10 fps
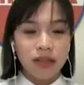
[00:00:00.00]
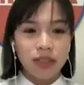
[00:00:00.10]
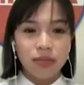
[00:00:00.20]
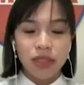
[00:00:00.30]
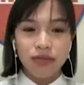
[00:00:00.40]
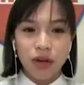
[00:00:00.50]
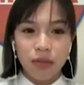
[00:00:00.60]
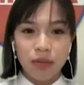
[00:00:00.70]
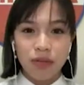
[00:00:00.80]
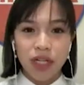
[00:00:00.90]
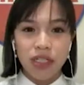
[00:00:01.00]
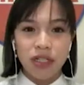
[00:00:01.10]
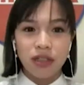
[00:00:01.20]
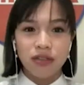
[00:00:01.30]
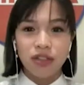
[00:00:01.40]
attorney former
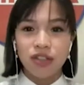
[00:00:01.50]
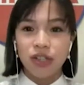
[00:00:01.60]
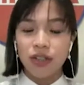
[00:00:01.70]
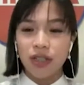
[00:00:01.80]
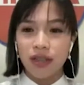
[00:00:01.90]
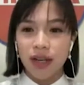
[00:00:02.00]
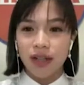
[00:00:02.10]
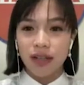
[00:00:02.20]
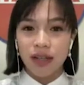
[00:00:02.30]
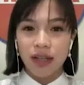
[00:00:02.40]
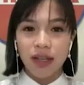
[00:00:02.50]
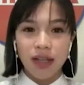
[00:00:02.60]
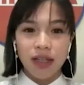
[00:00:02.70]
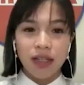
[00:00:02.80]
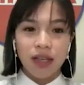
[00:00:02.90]
President Rodrigo Duterte
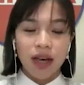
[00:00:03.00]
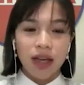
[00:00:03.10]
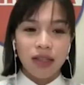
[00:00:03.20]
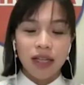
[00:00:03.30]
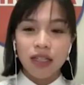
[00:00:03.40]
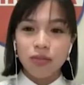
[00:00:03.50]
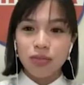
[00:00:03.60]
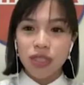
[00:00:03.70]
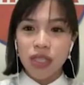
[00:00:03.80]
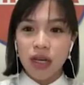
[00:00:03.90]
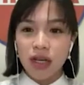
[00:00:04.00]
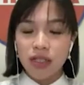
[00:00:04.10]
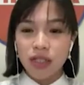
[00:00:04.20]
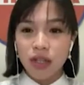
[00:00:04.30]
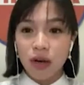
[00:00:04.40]
uh, dahil po sa
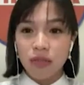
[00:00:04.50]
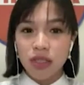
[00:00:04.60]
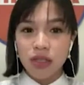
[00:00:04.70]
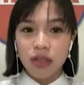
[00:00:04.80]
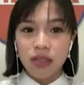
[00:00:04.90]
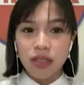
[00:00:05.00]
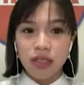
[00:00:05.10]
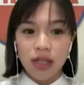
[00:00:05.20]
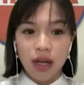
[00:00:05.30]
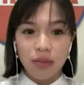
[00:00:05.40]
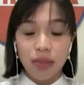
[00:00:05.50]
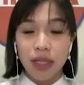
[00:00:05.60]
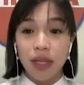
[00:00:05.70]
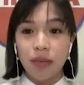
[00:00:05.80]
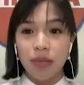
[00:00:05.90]
circumstance ng
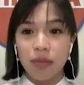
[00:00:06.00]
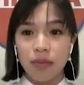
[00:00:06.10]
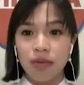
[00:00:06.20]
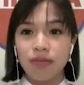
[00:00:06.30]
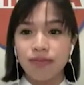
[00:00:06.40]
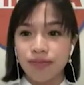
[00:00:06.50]
pandemya po.